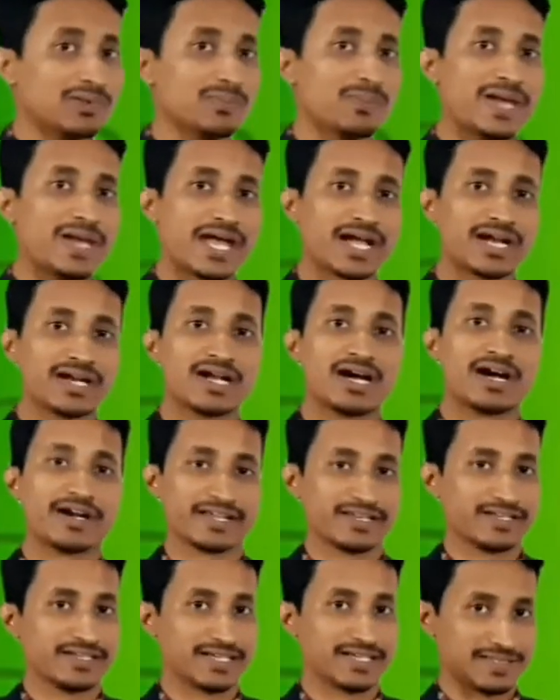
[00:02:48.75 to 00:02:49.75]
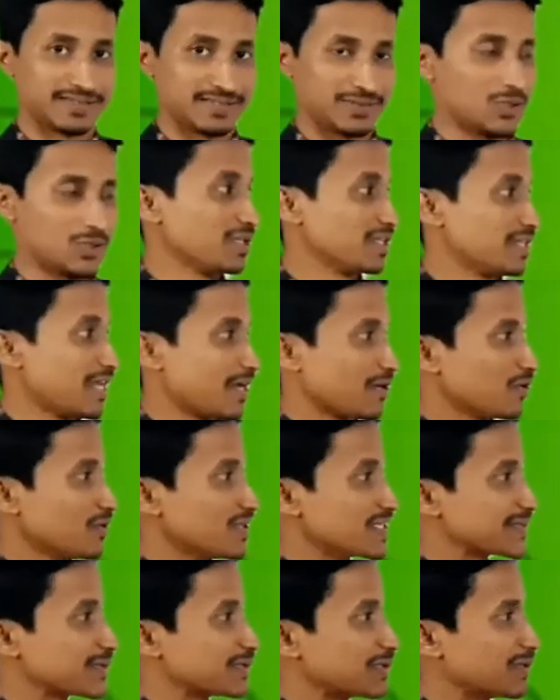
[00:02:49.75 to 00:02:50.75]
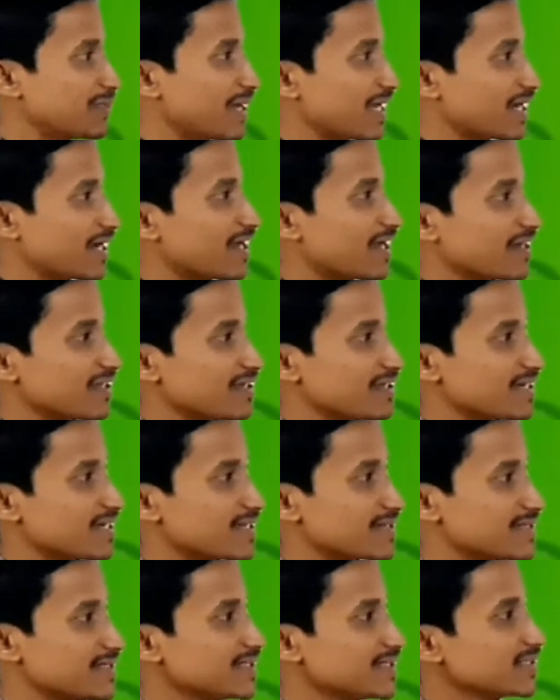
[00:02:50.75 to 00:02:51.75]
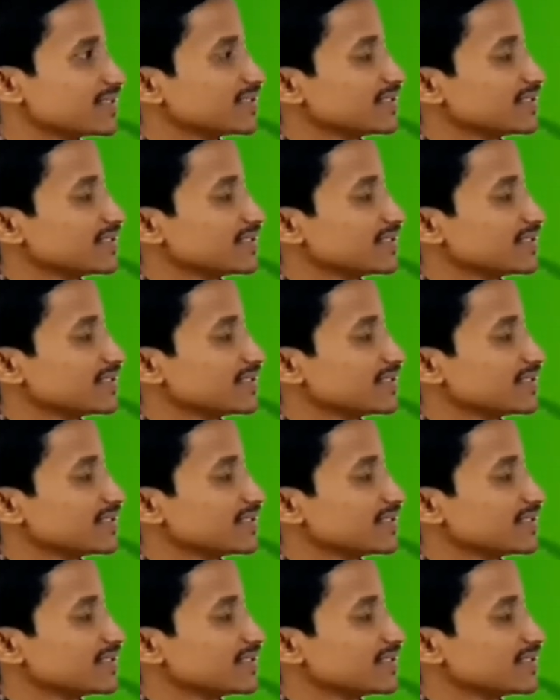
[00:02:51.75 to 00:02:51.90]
ব্যাগ ঘাড়ে নিয়ে আছে ছবিতে দেখো স্কুল ব্যাগ ঘাড়ে নিয়ে আছে